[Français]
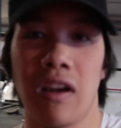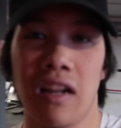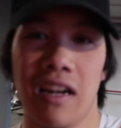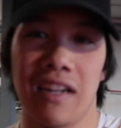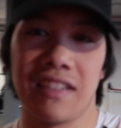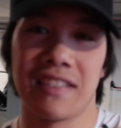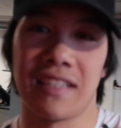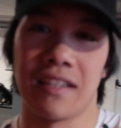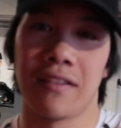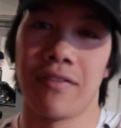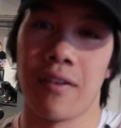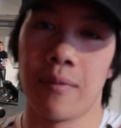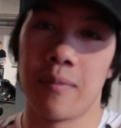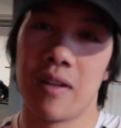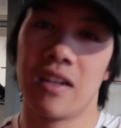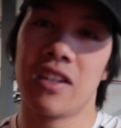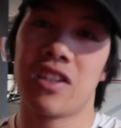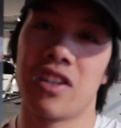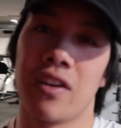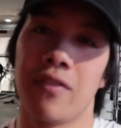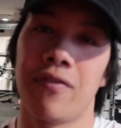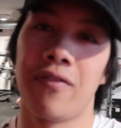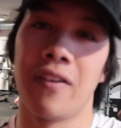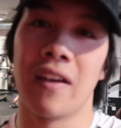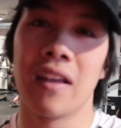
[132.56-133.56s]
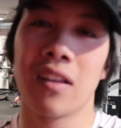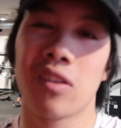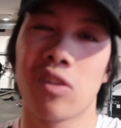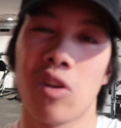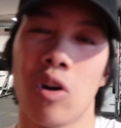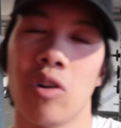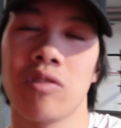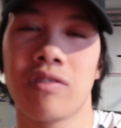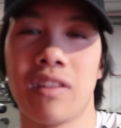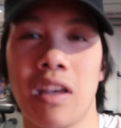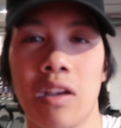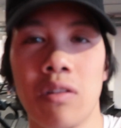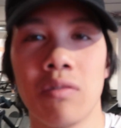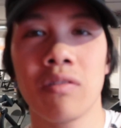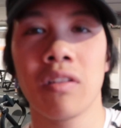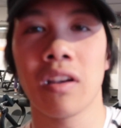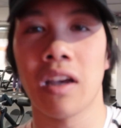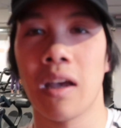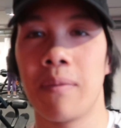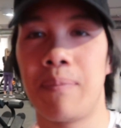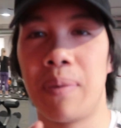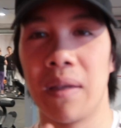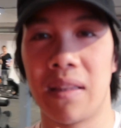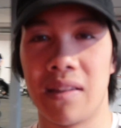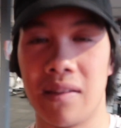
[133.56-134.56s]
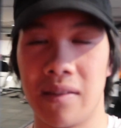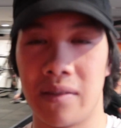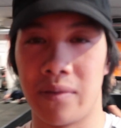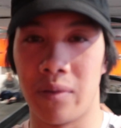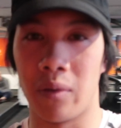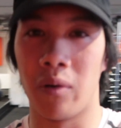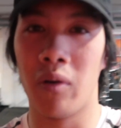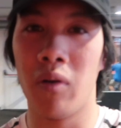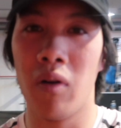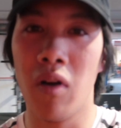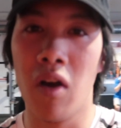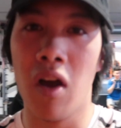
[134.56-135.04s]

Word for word: la Sacré Famille, j'ai fait 31 répétitions.